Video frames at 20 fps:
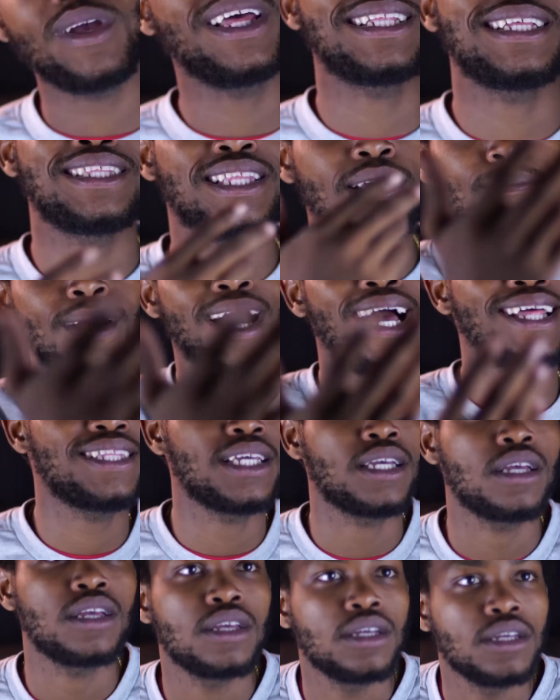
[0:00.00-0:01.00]
y hasta te
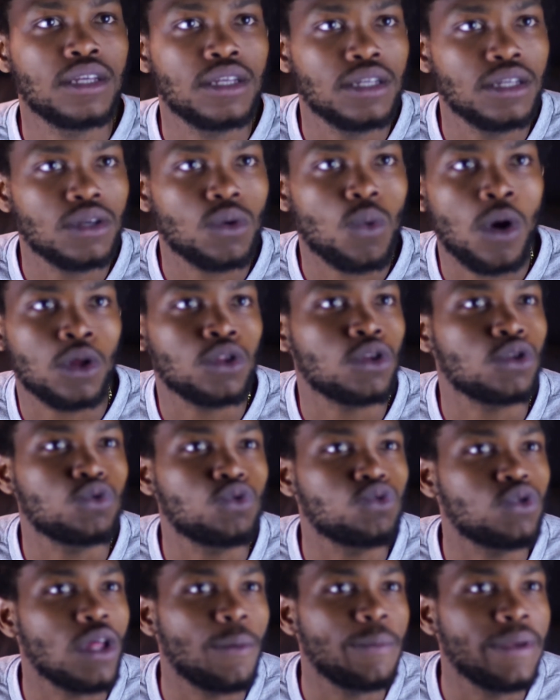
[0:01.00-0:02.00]
mate. Cuando
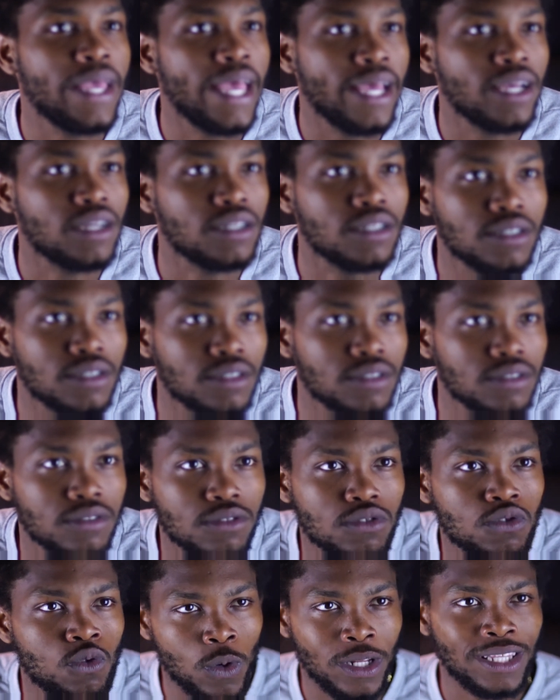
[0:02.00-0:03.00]
tú estás bien.
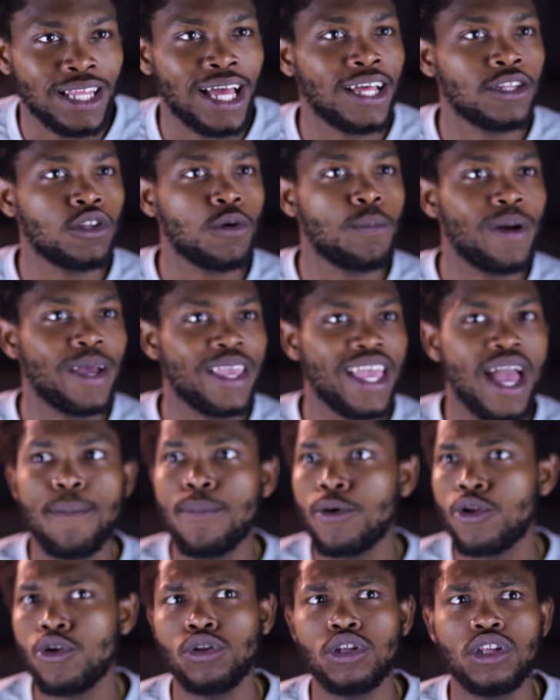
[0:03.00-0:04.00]
Tú le estás dando para allá,
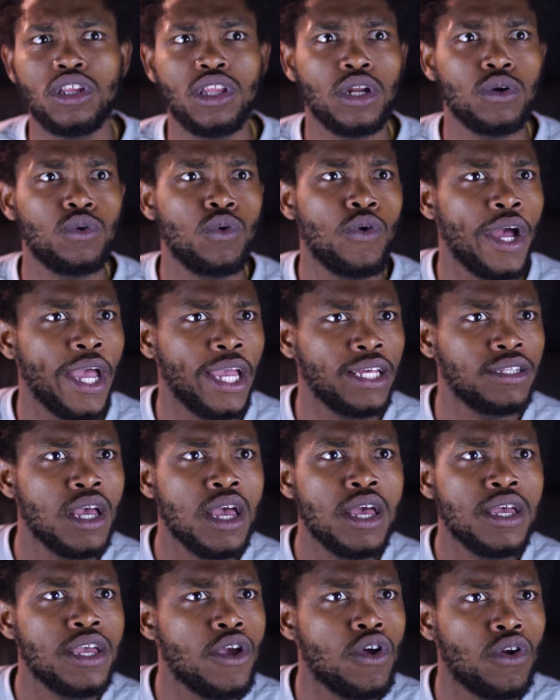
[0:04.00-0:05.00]
pero ellos te tienen un hate
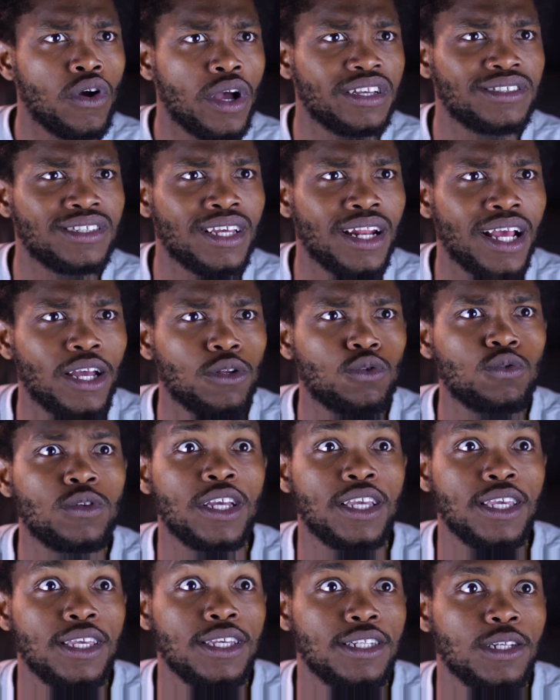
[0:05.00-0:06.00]
y yo lo que quisiera es que tú
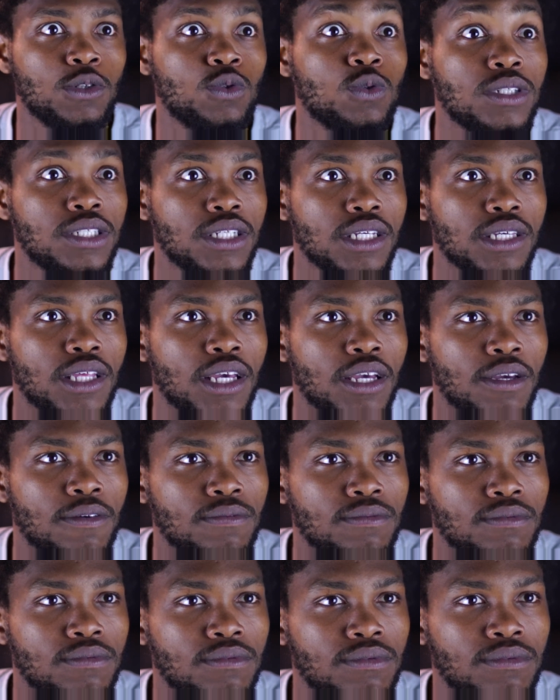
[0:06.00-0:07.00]
te quilles y te suicides.
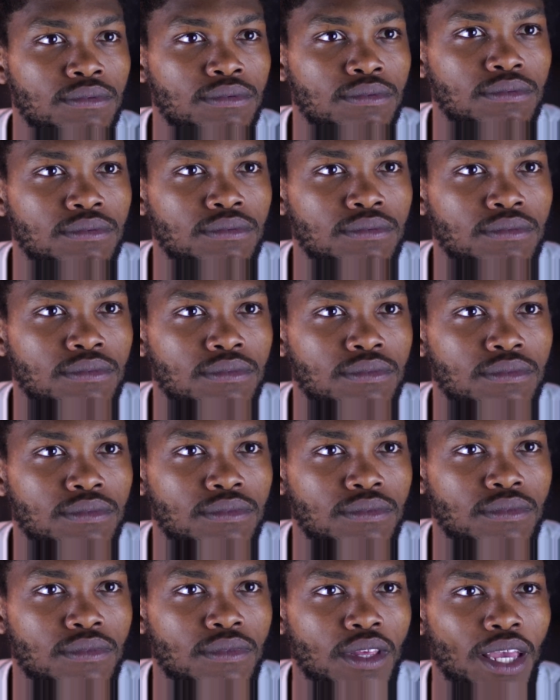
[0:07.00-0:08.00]

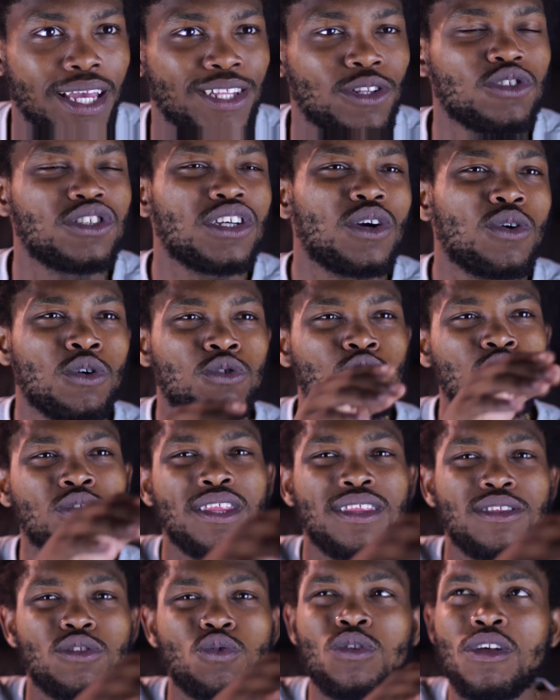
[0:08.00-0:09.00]
Entonces, cuando tú
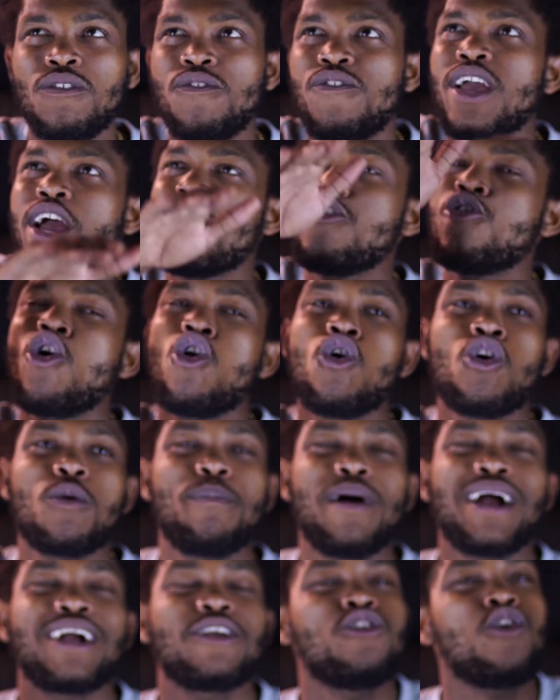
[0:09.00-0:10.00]
te, tú fijas, yo lo,
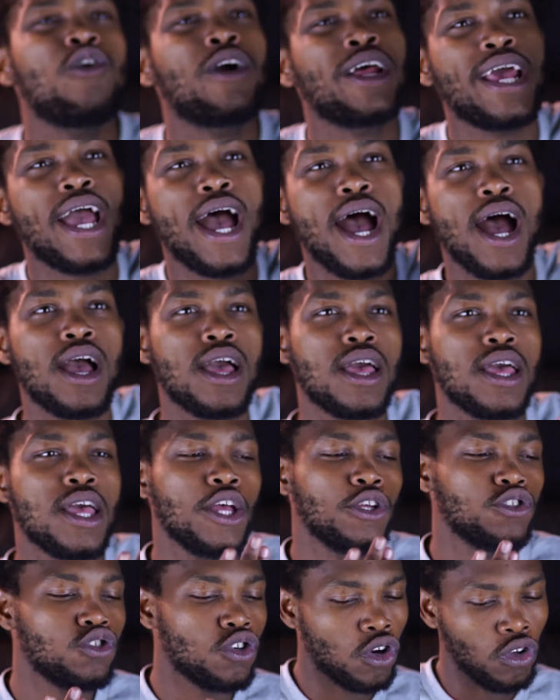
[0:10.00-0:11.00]
para que yo crea,
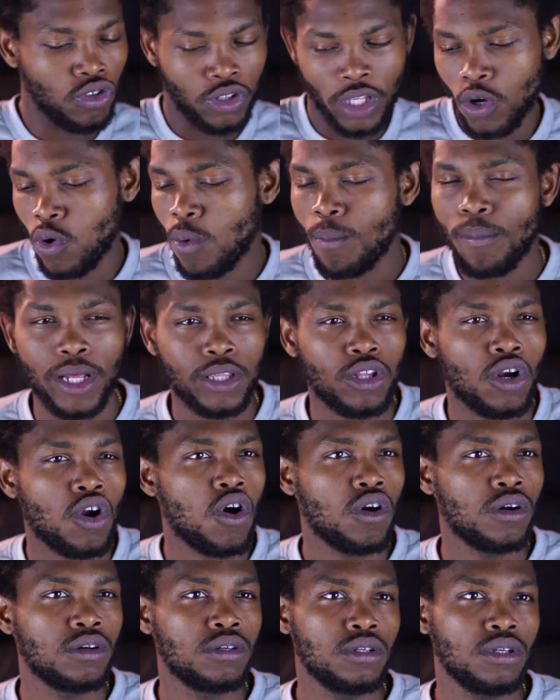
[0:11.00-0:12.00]
yo no tengo un
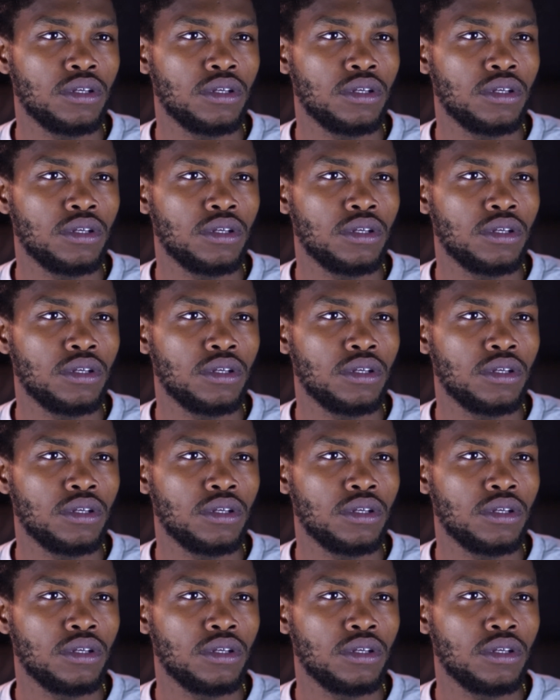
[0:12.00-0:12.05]
patrón.